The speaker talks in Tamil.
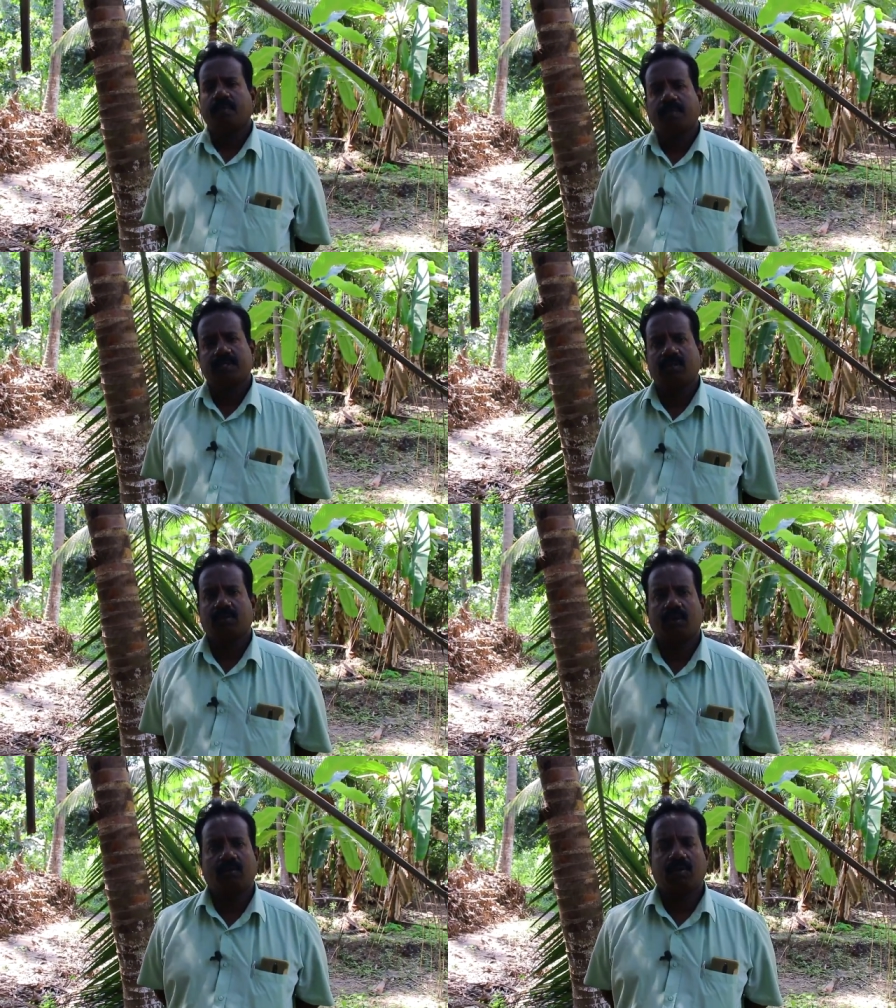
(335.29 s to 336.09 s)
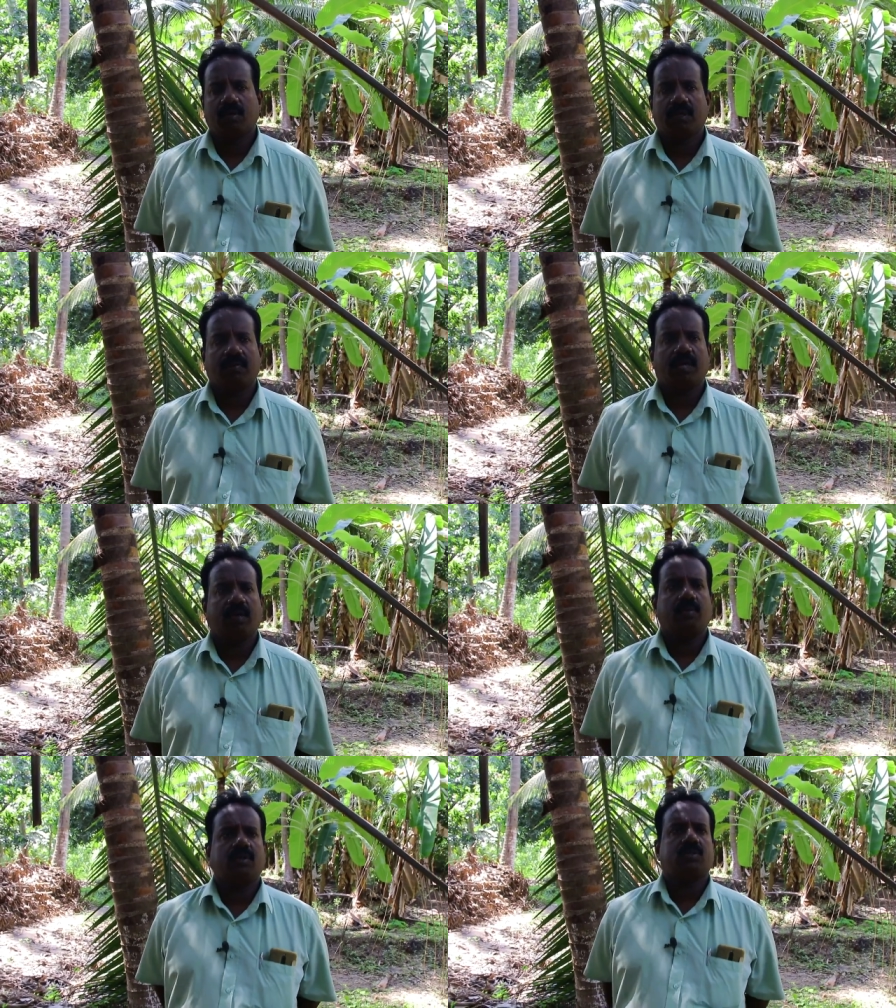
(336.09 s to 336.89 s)
பசுந்தீவனம் கொடுக்குறத
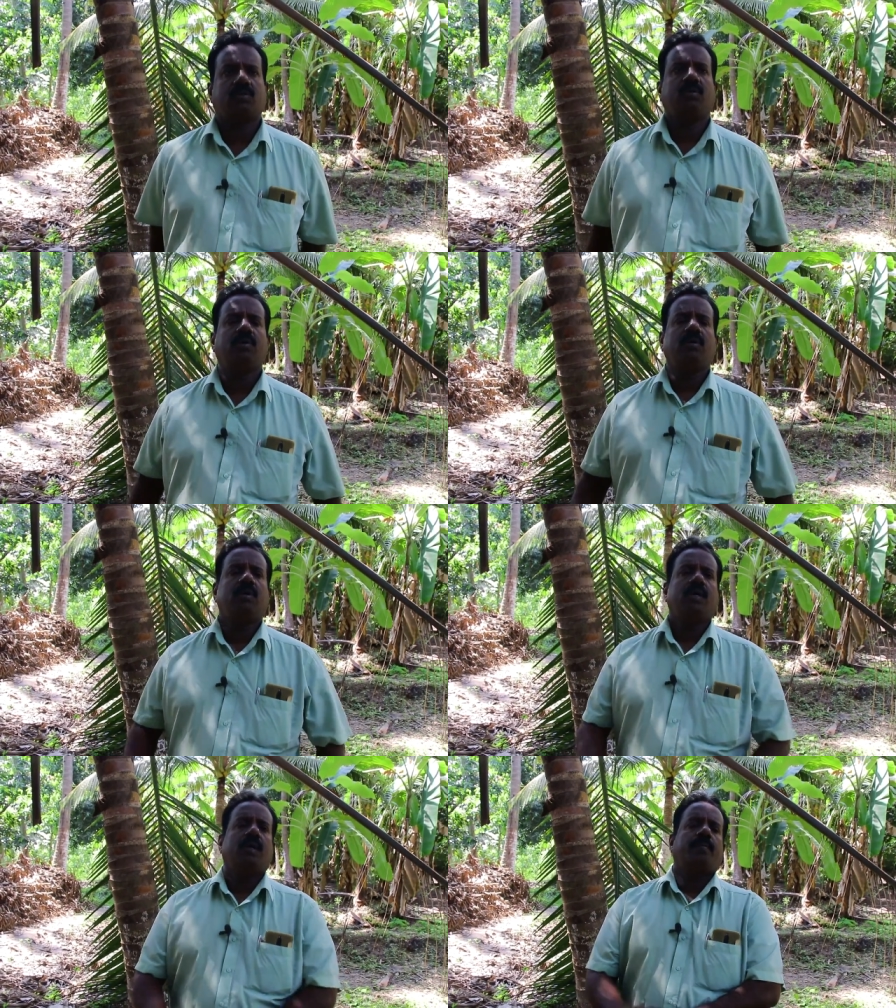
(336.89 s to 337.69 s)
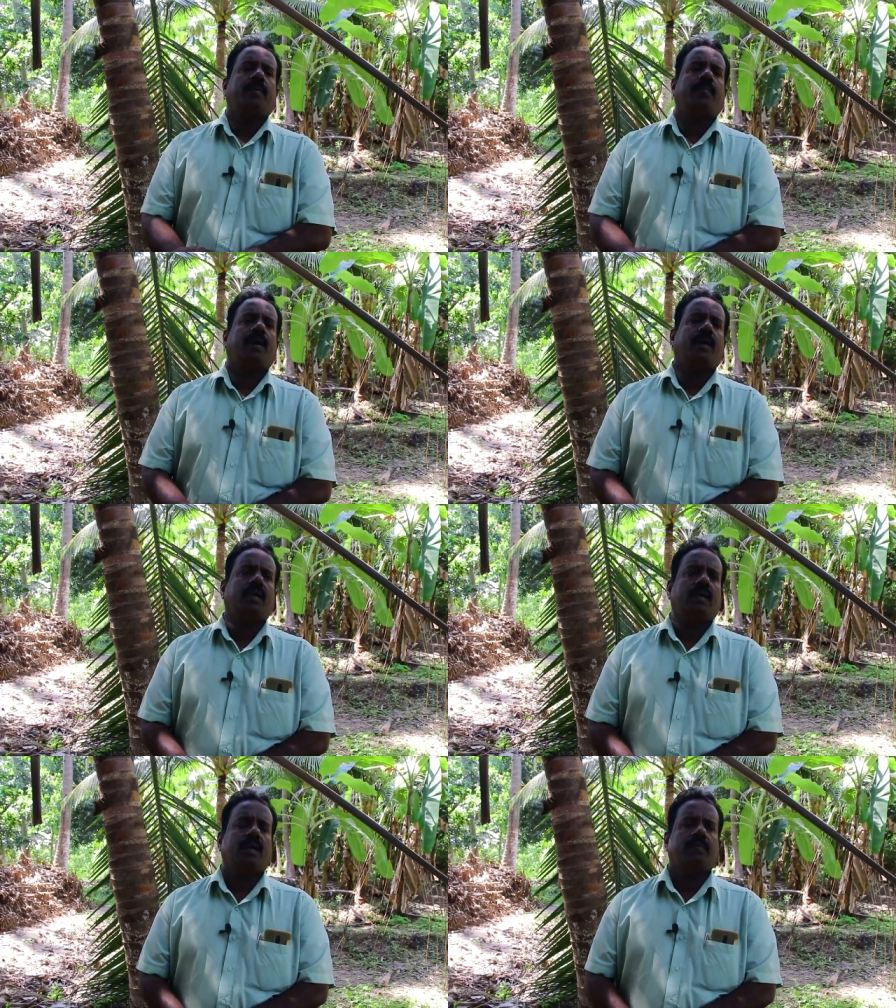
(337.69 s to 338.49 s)
வழக்கமாக வச்சுருக்கோம் இப்போ
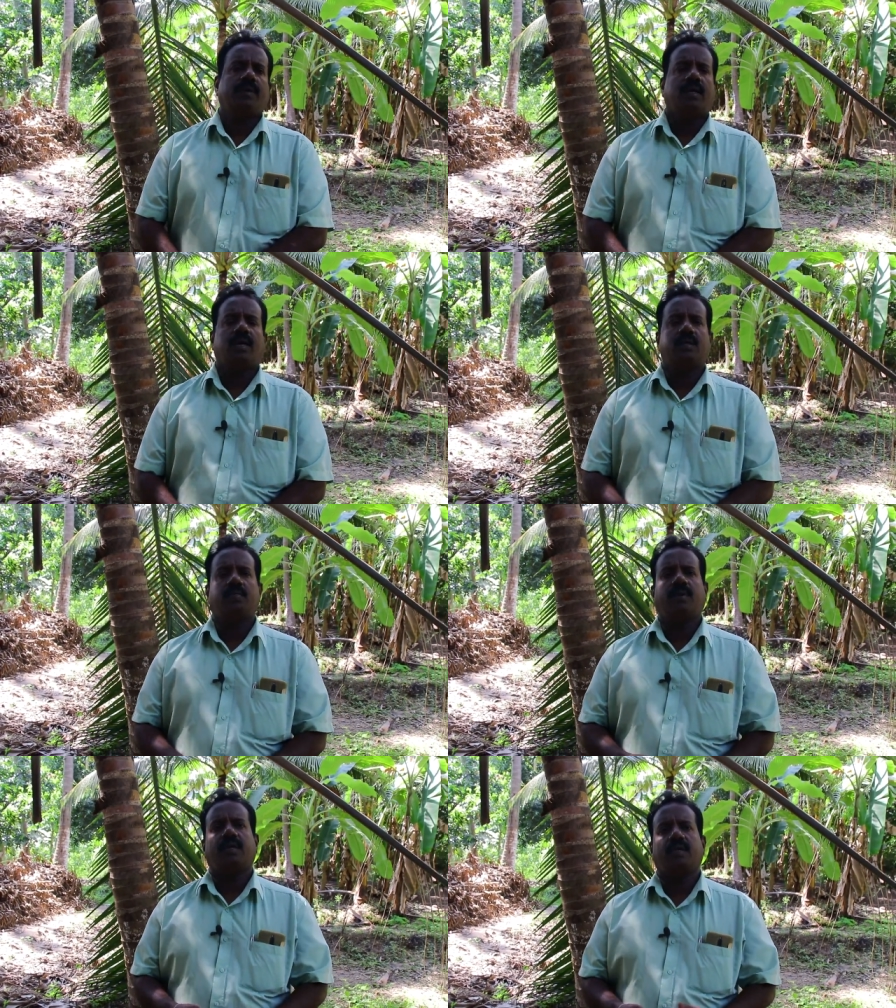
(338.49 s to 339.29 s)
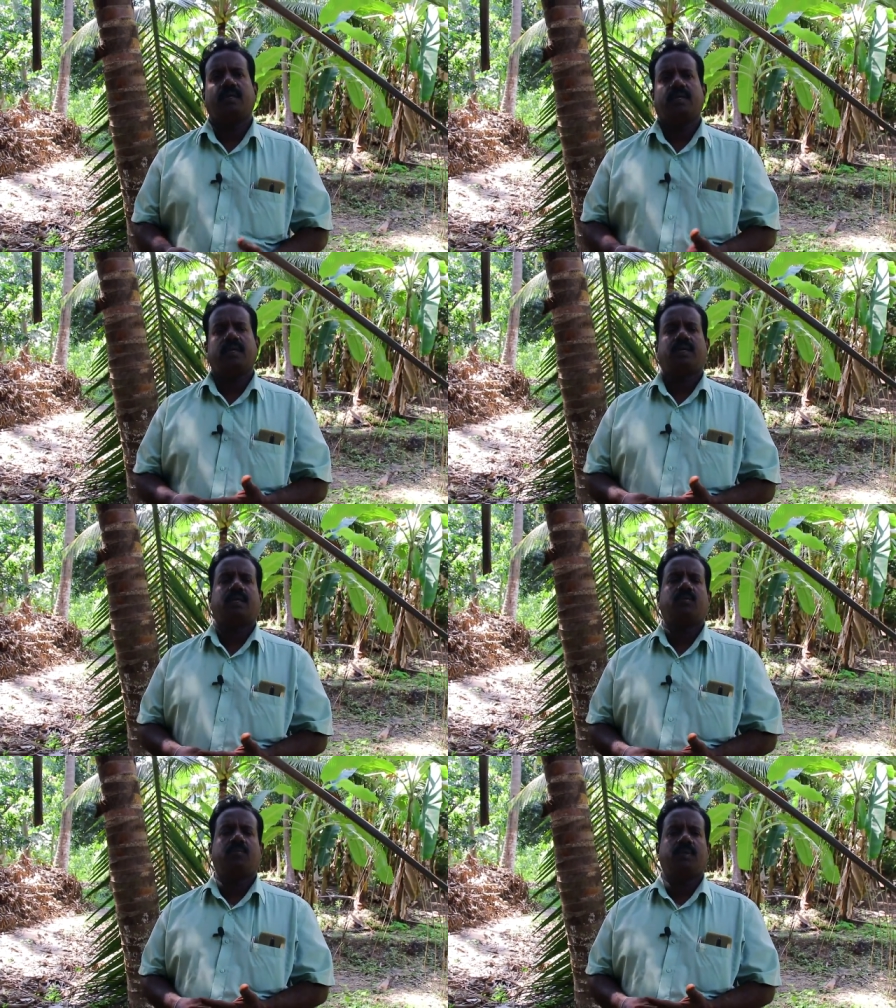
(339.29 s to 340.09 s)
மாடு எல்லாமே நாட்டு மாடுகள்
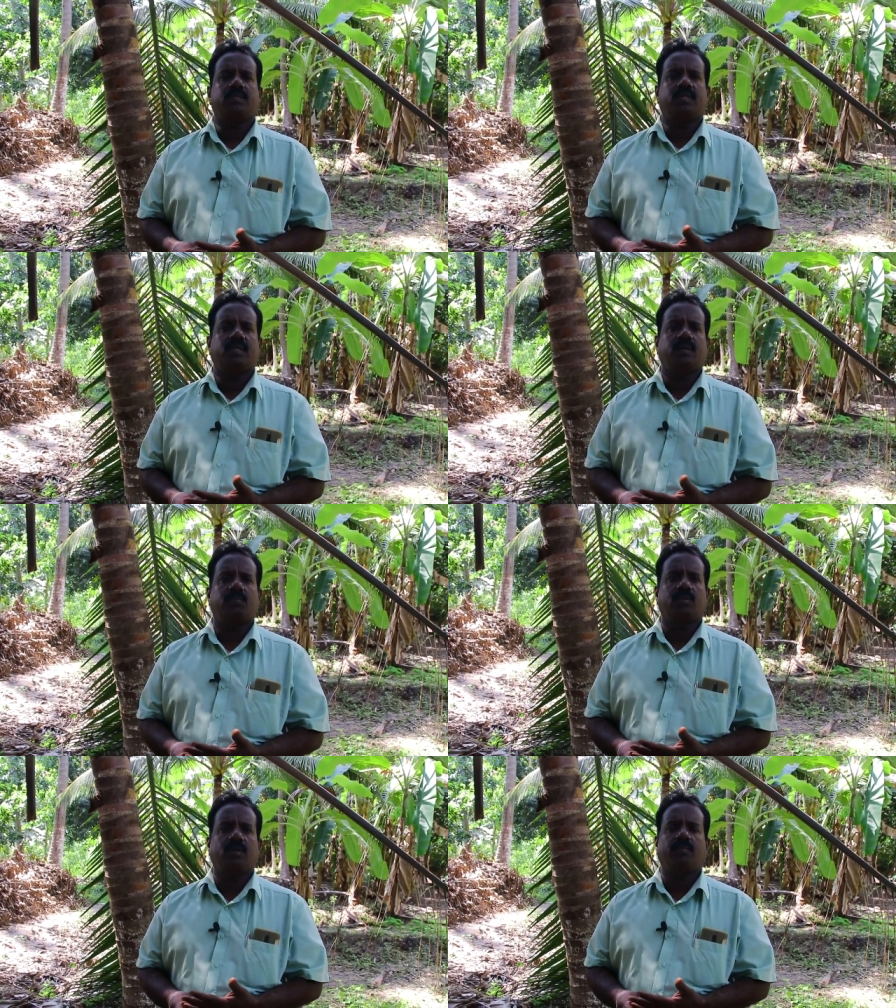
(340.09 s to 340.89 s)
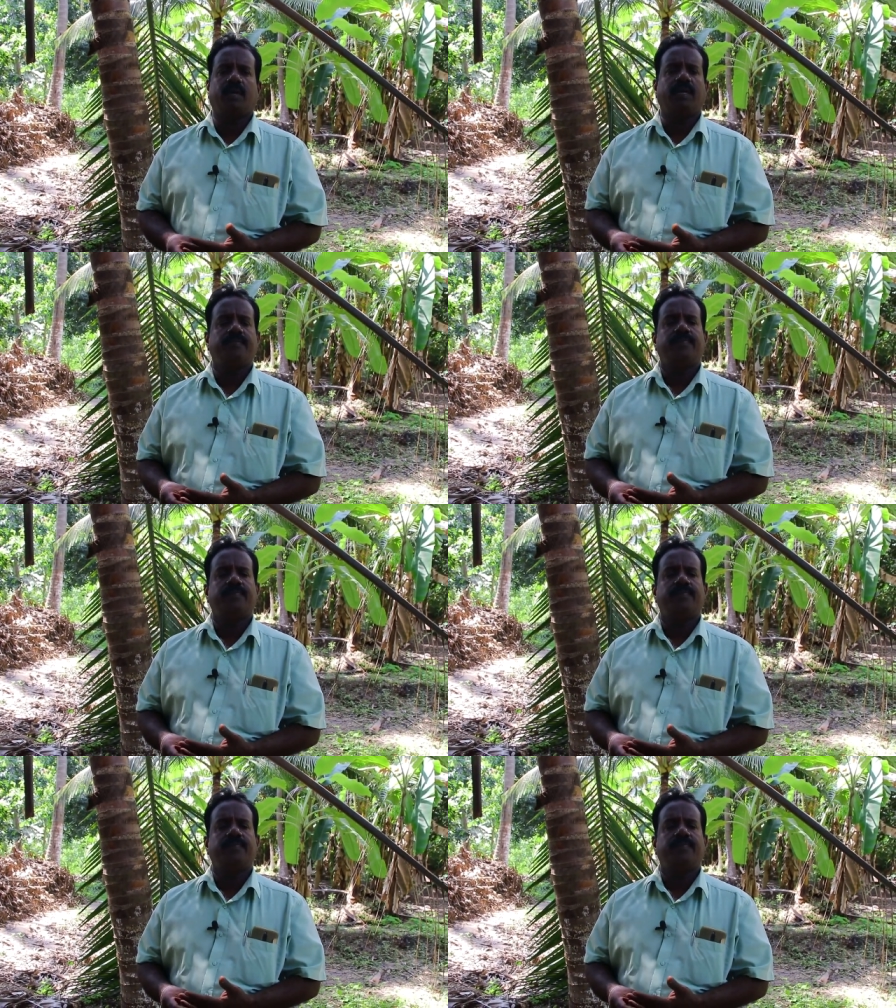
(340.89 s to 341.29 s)
எங்கக்கிட்ட உம்பளாஞ்சேரி தான் முதன்மை